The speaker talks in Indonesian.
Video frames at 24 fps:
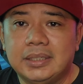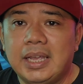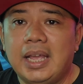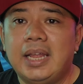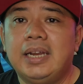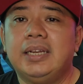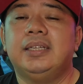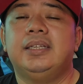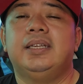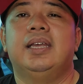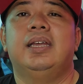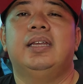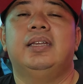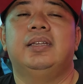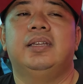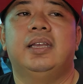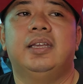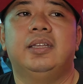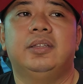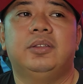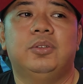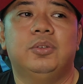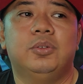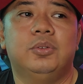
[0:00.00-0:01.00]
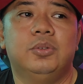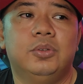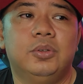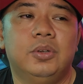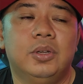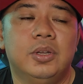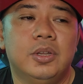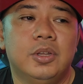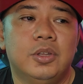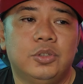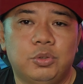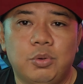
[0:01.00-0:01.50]
sekali ya, yaitu
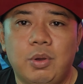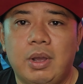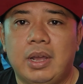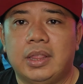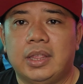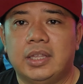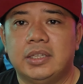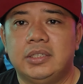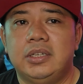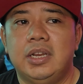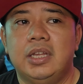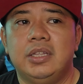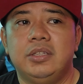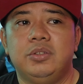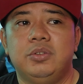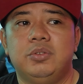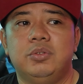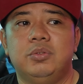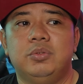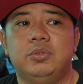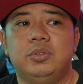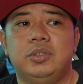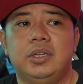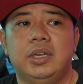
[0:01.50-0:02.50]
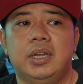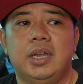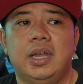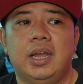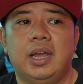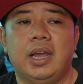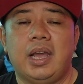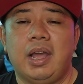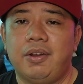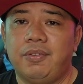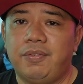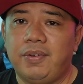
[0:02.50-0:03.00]
Suarez dan
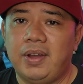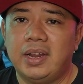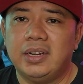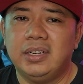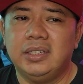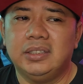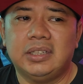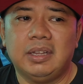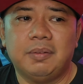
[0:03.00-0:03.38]
juga Cavani.